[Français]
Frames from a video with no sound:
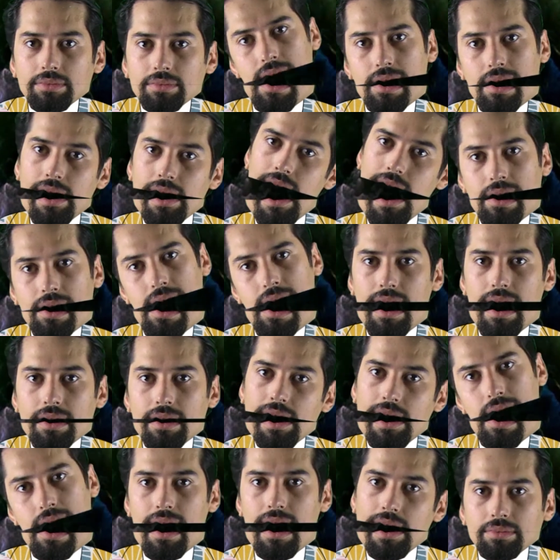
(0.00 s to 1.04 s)
De belles
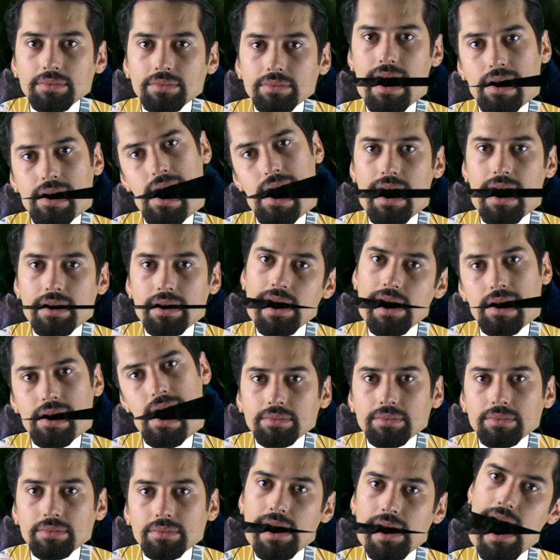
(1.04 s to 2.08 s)
paroles, très belles.
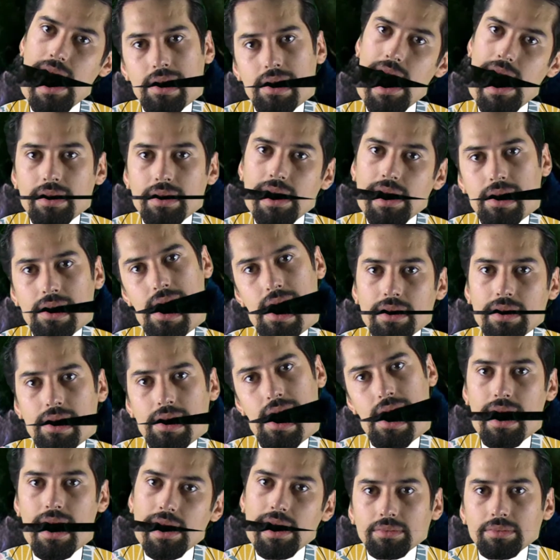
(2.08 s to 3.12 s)
Tu parles de
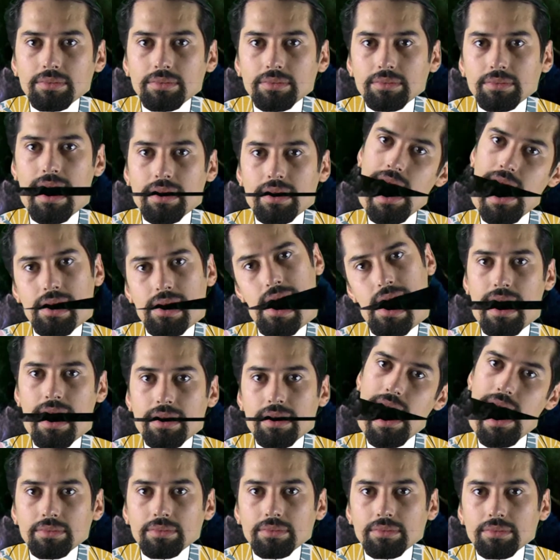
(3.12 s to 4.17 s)
cynisme, et ça tombe
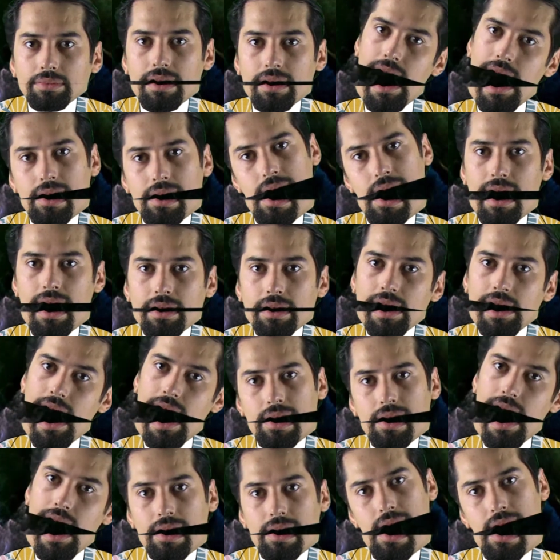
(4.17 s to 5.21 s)
bien, car c'est par ce
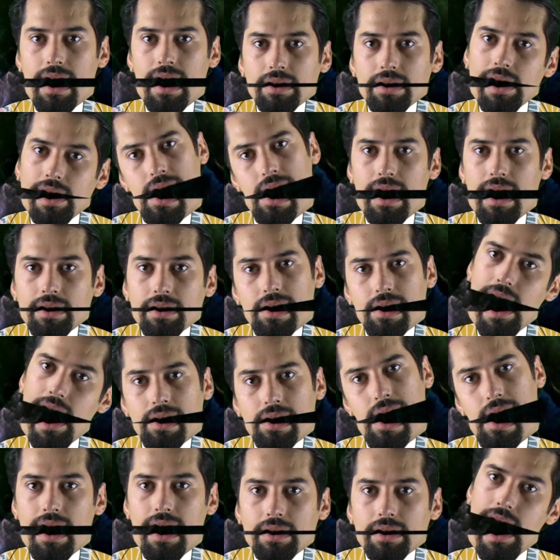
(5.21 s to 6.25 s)
genre de terme que
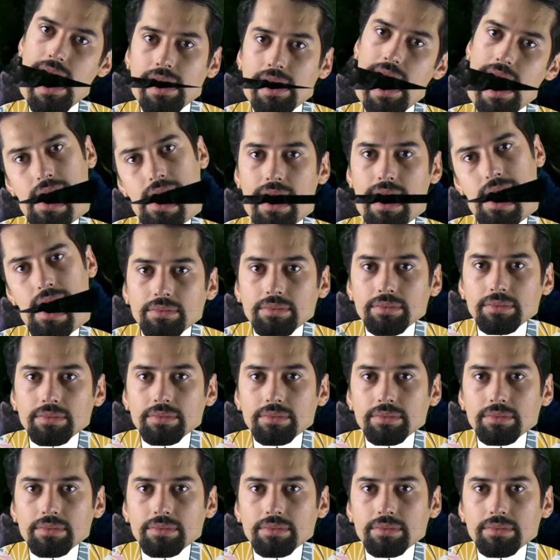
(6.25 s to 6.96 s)
Gustrao te désigne.